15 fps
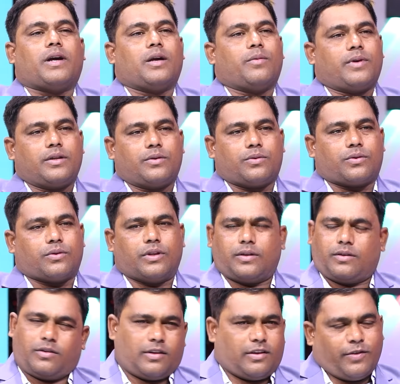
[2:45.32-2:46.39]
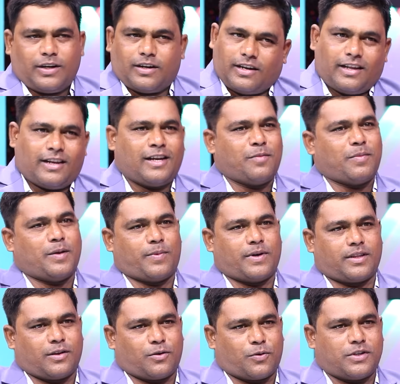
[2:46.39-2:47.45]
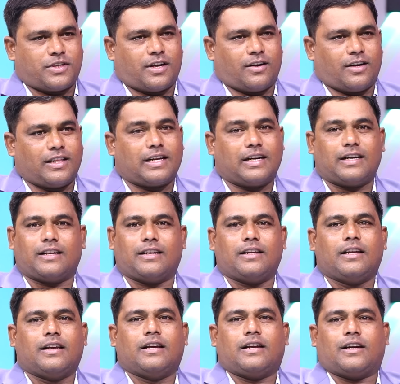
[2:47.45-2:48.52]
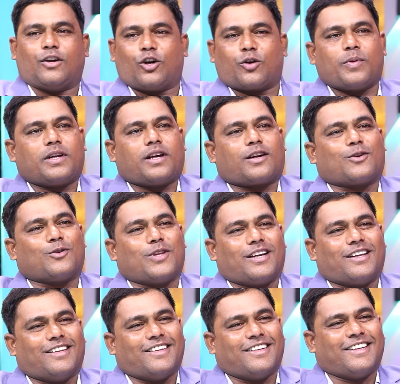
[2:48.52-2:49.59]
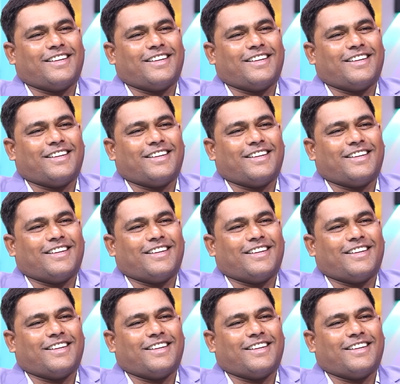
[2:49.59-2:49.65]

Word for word: భయం అనేది ఉంటుంది ఈవెన్ నేనైనా భయపడతాను కొన్నిసార్లు ఎందుకంటే డాక్యుమెంట్ కరెక్ట్ ఉందా లేదా